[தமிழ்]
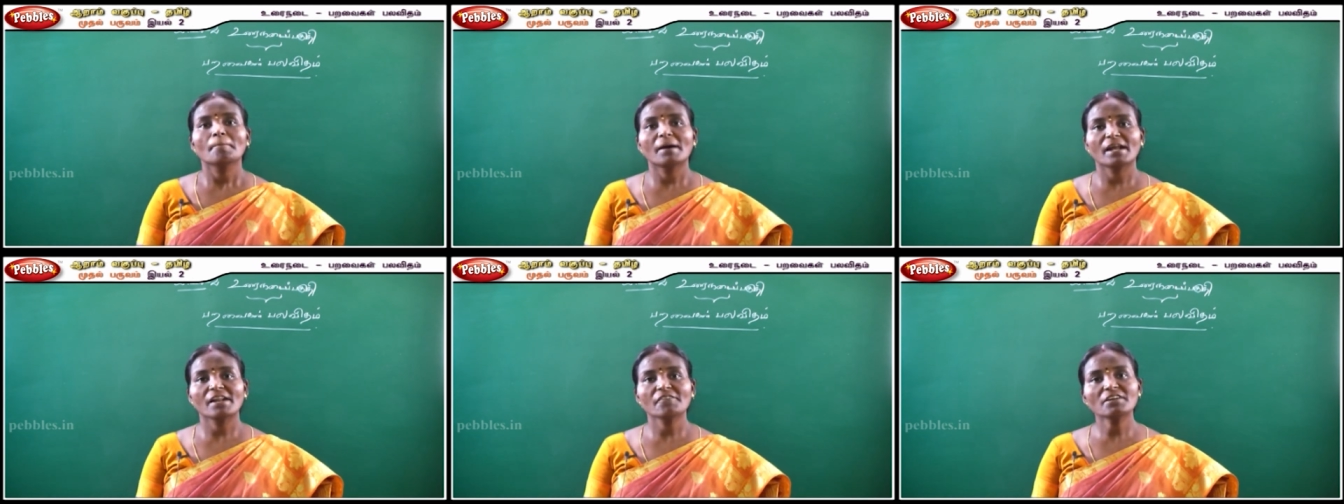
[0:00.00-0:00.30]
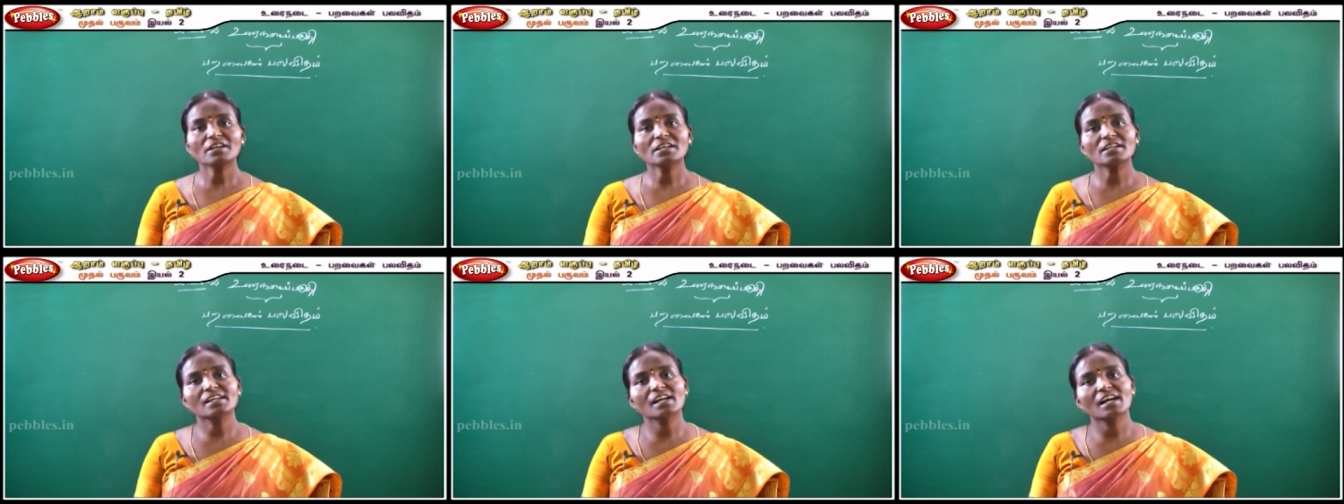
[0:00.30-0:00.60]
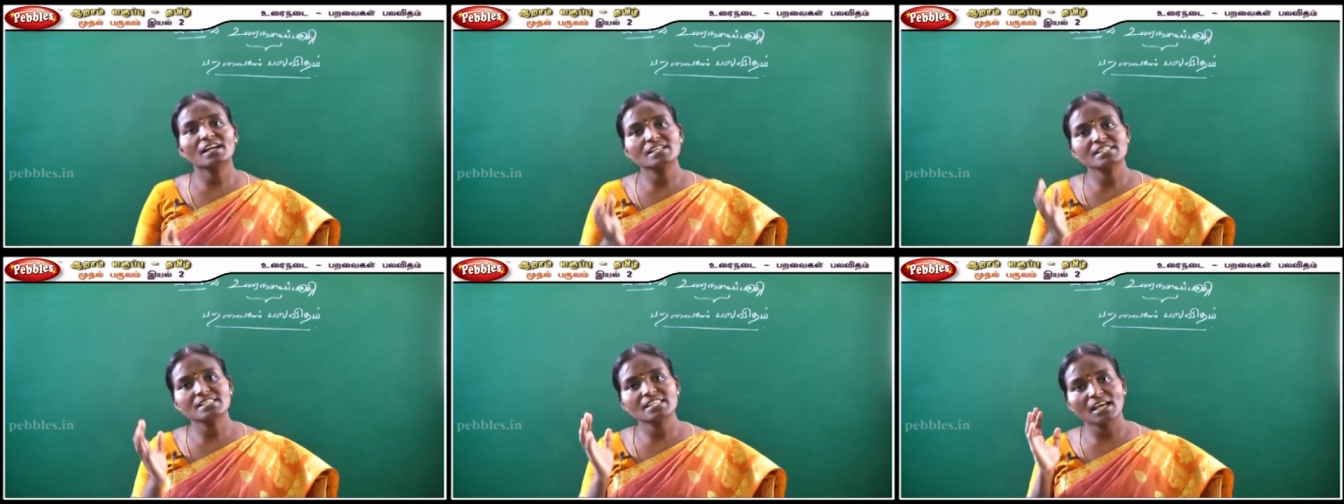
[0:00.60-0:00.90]

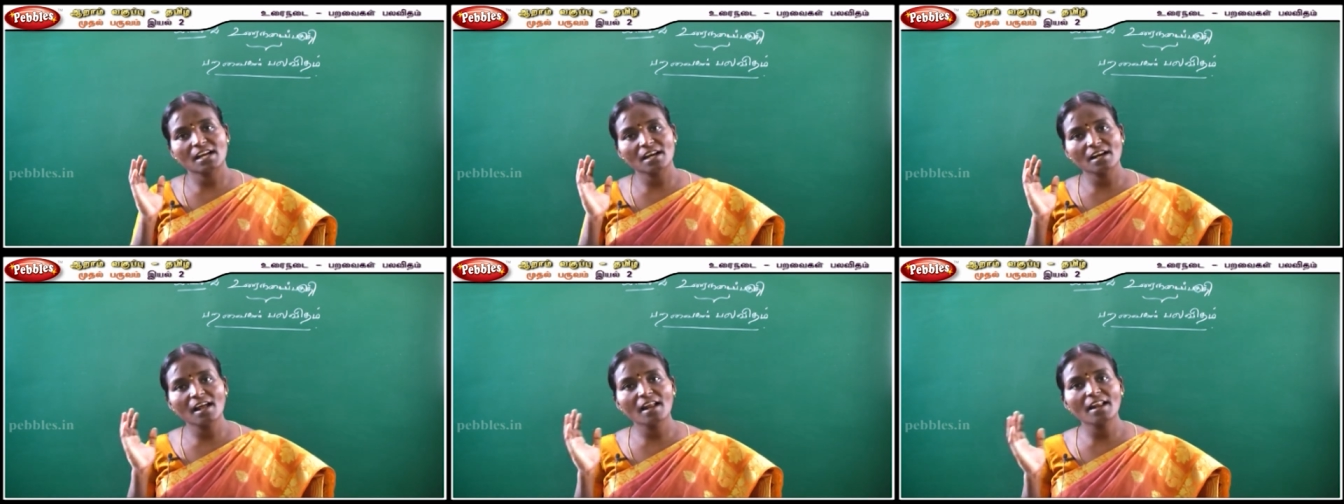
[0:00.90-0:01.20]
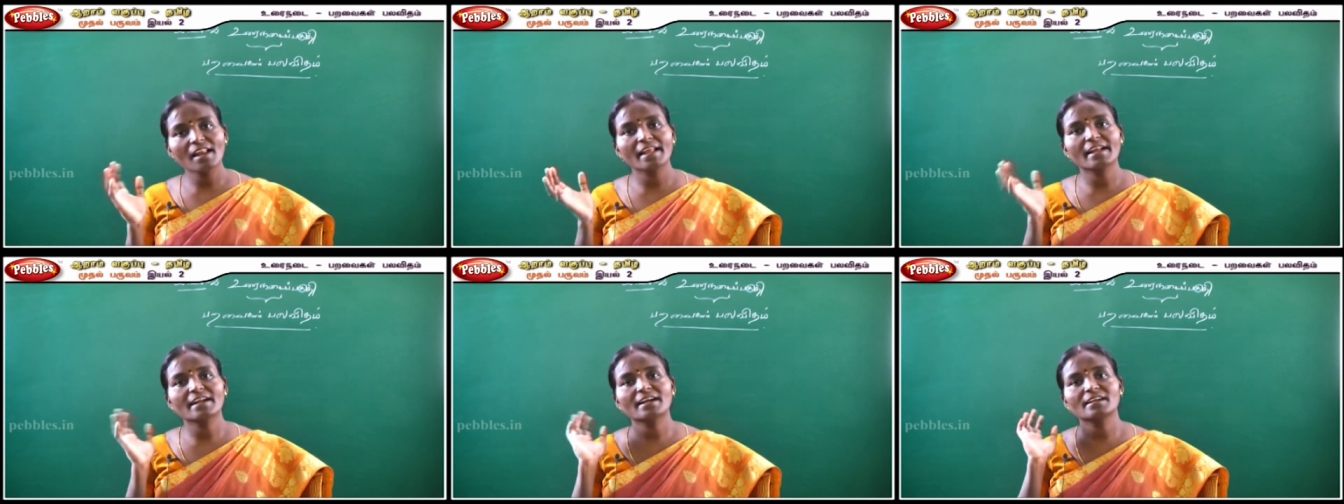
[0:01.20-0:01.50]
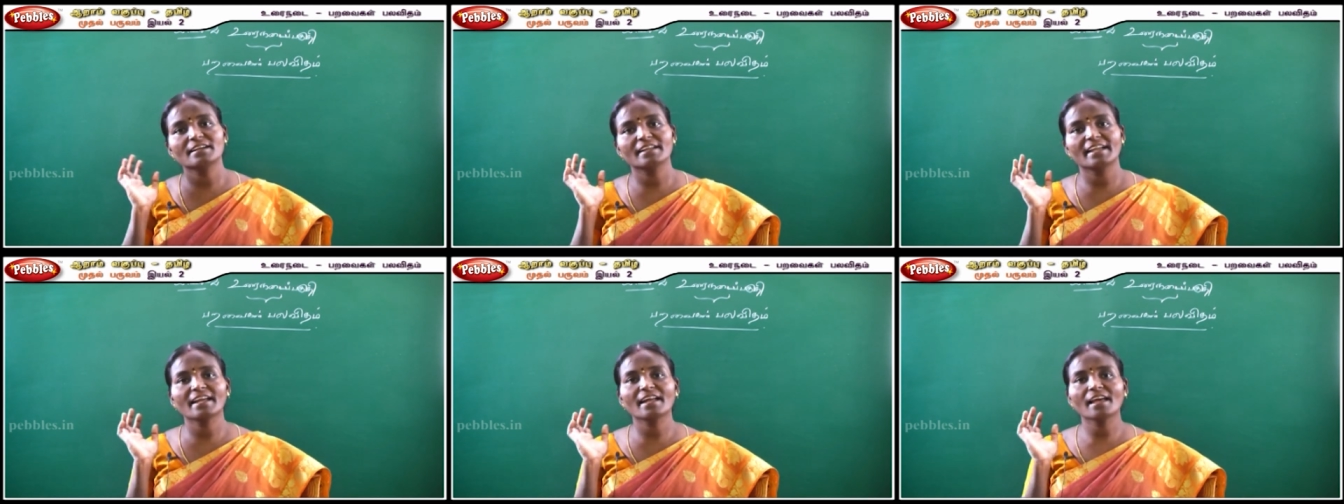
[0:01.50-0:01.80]
பறவைகளுக்கான
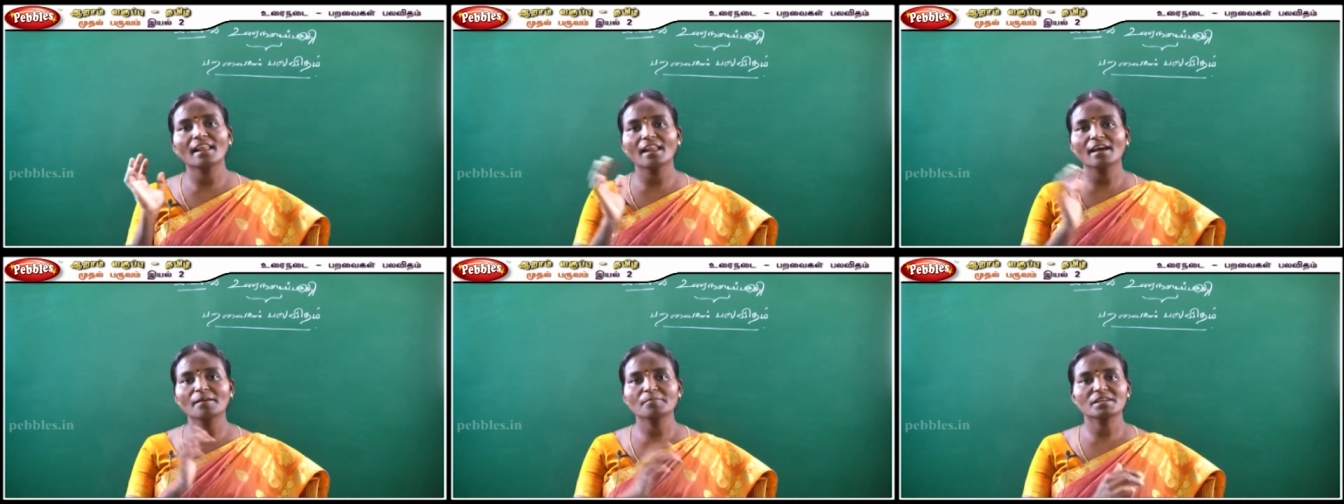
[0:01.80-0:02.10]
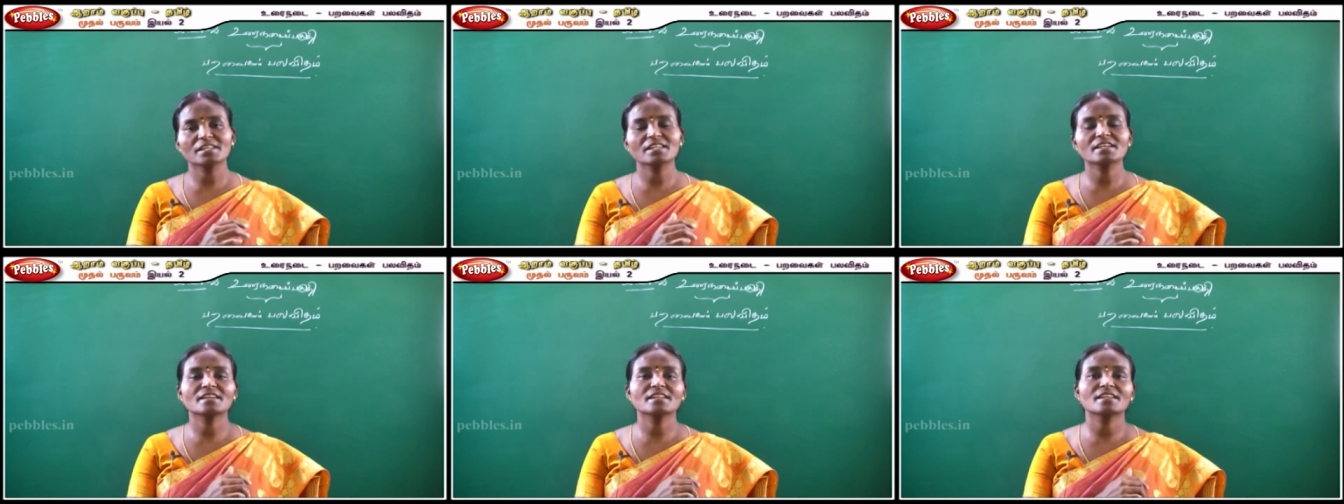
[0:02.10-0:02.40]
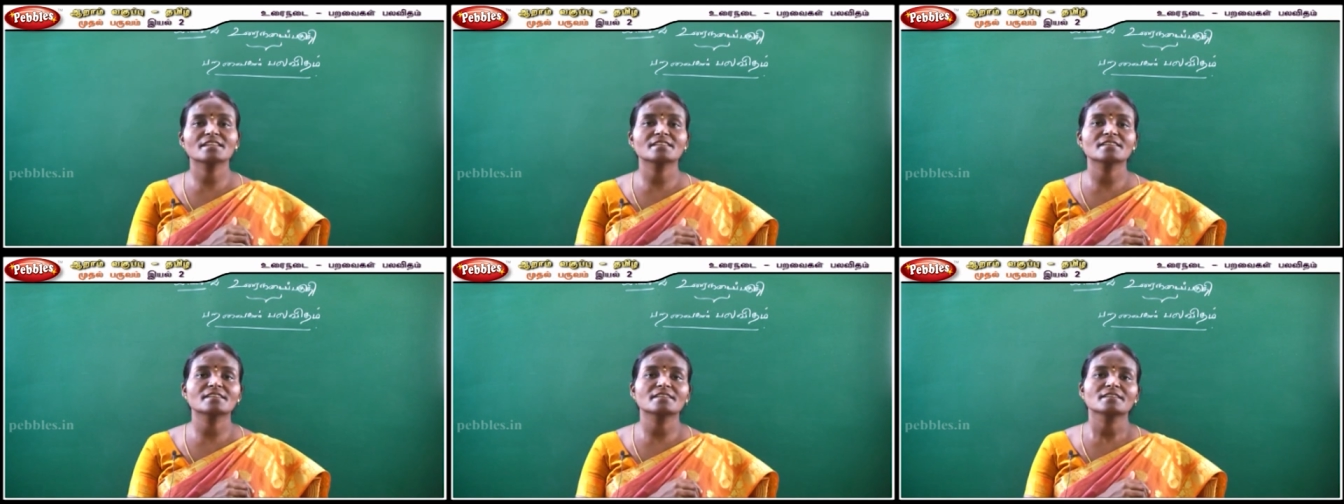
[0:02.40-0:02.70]
சரணாலயங்கள் எங்கெல்லாம்
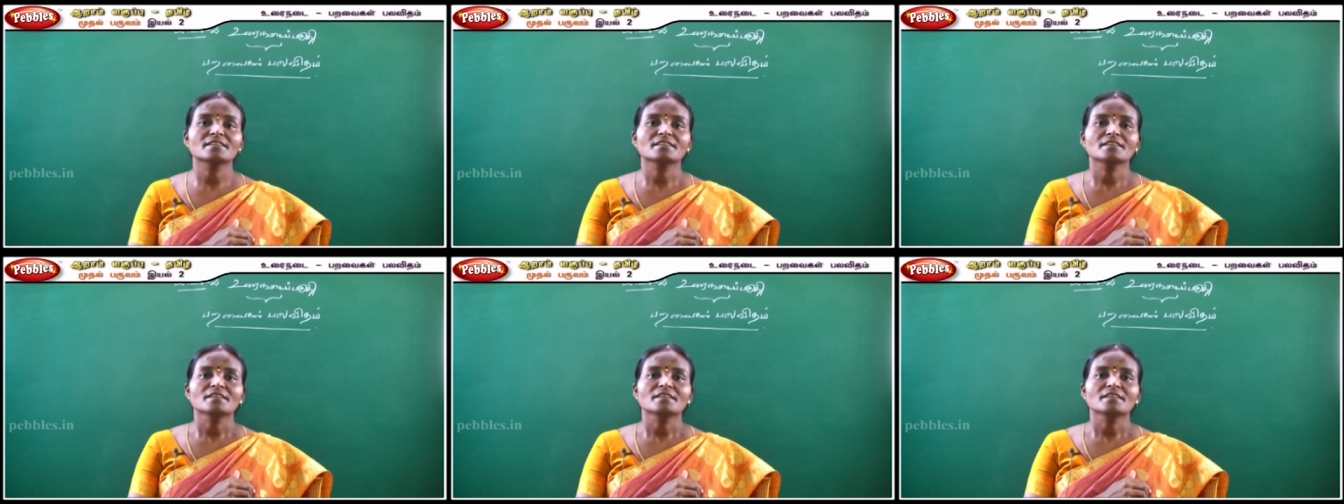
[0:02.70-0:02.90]
இருக்கிறது